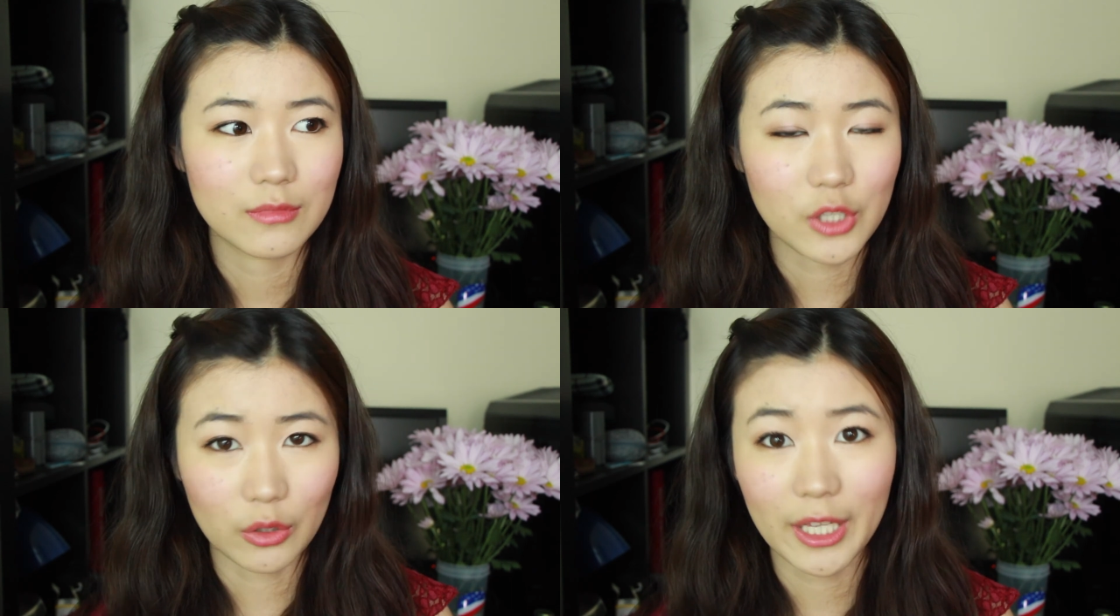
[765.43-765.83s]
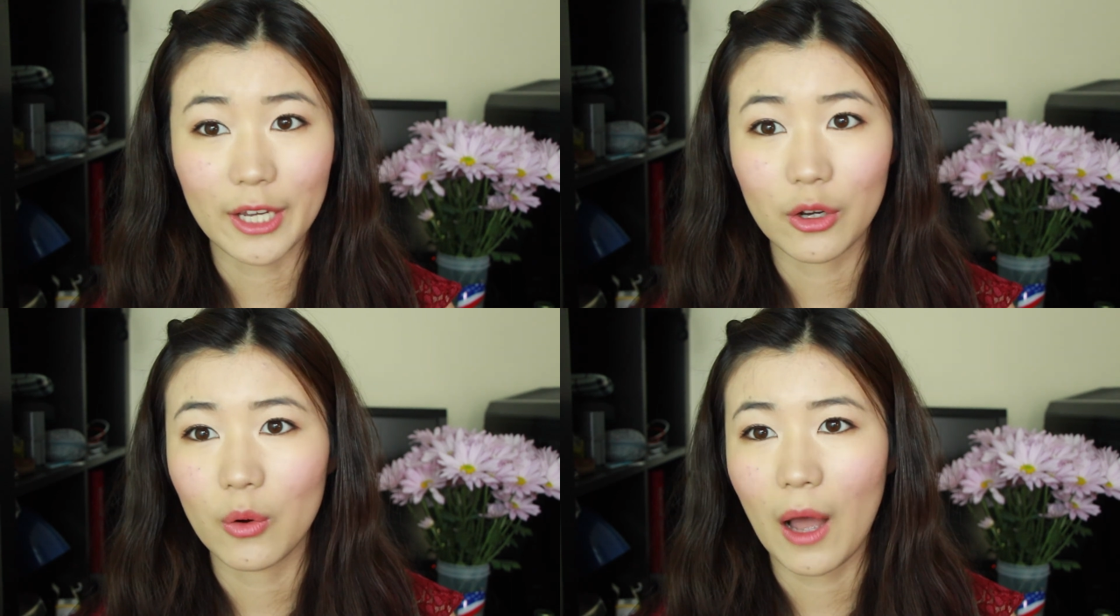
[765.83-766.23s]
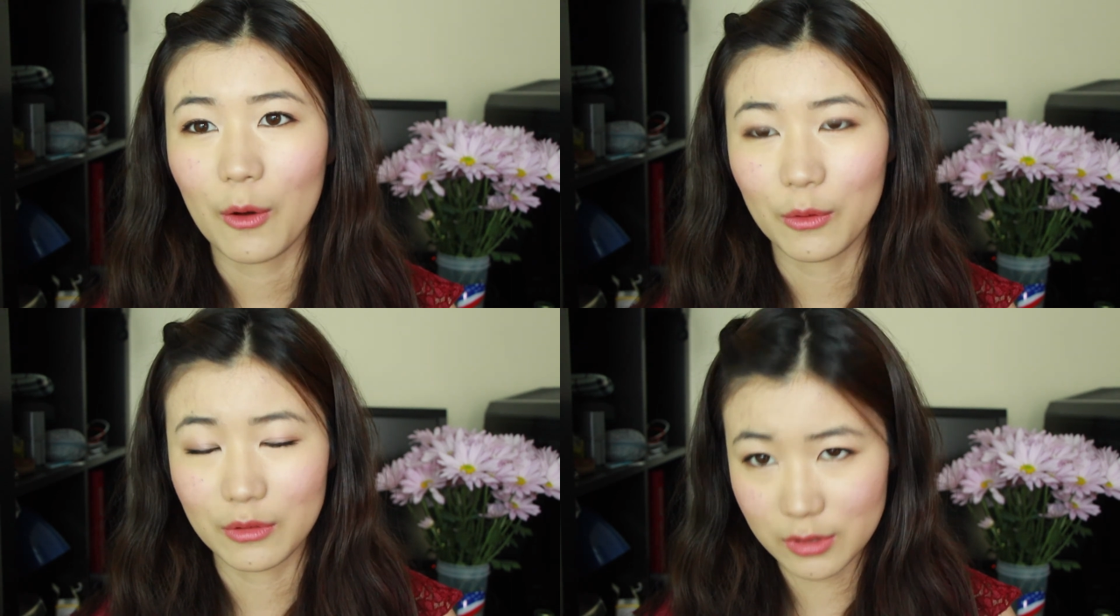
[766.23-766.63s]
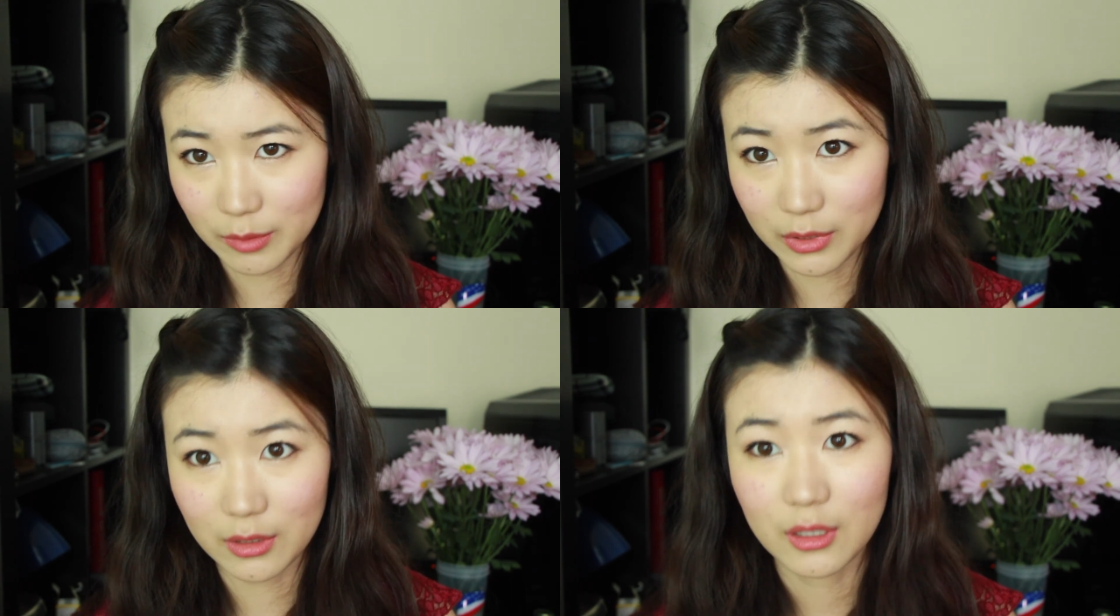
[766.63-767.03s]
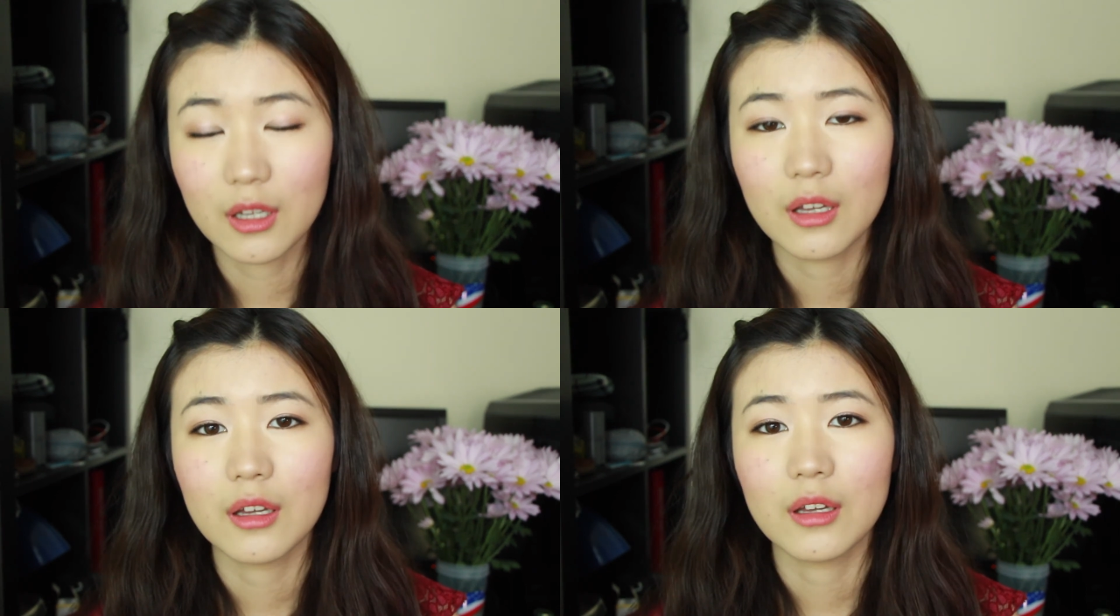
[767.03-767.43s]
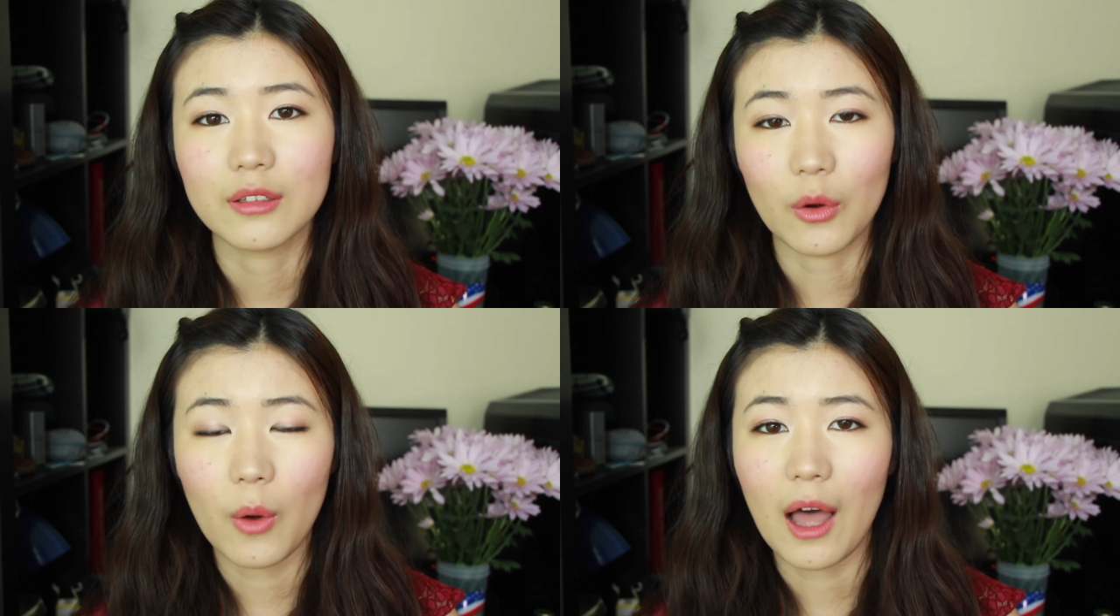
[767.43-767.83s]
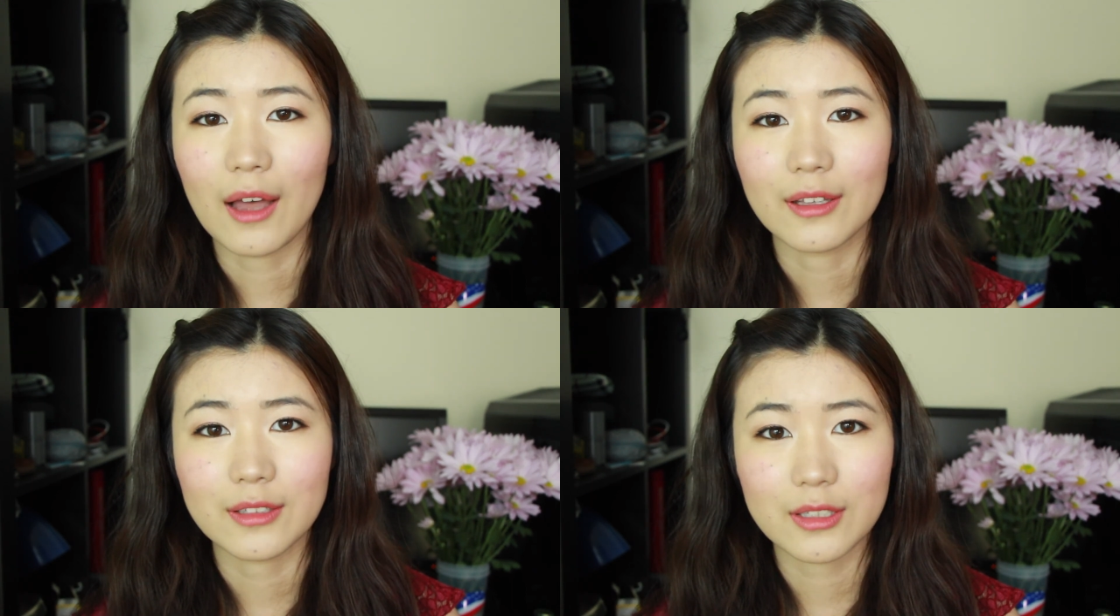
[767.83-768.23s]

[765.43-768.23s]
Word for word: 找代购啊或者什么的话，